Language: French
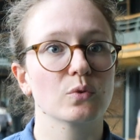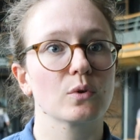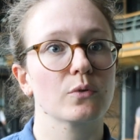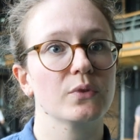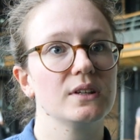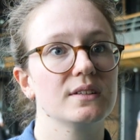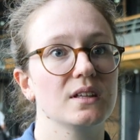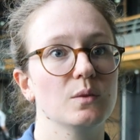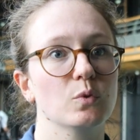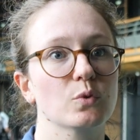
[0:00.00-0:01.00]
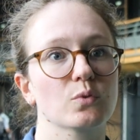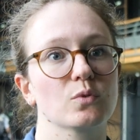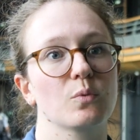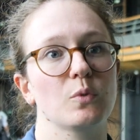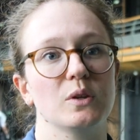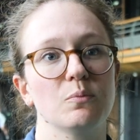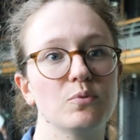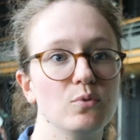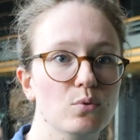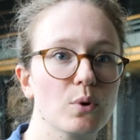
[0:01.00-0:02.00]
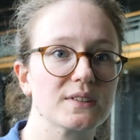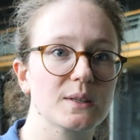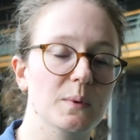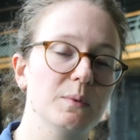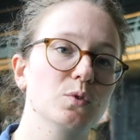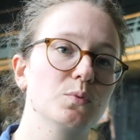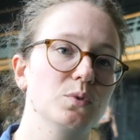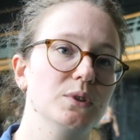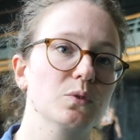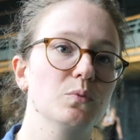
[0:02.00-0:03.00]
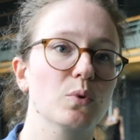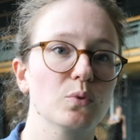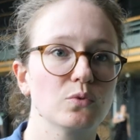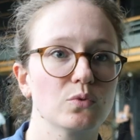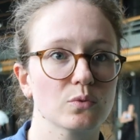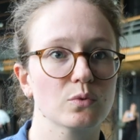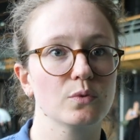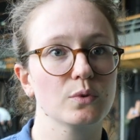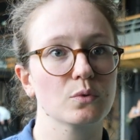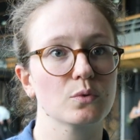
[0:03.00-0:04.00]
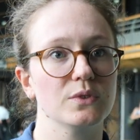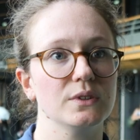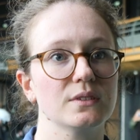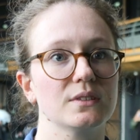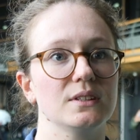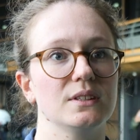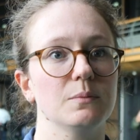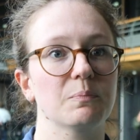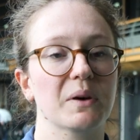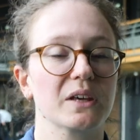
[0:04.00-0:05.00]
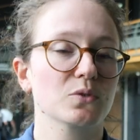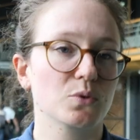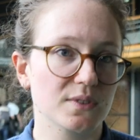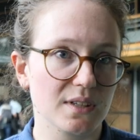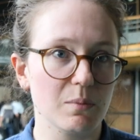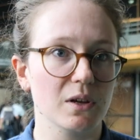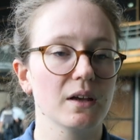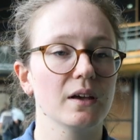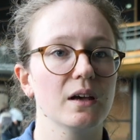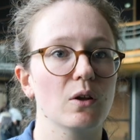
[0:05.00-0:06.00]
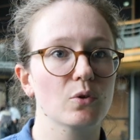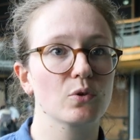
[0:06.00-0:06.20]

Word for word: Donc en fait, les animaux sont en moyenne plus lourds et ça permet d'obtenir une production de viande ovine qui est presque stable alors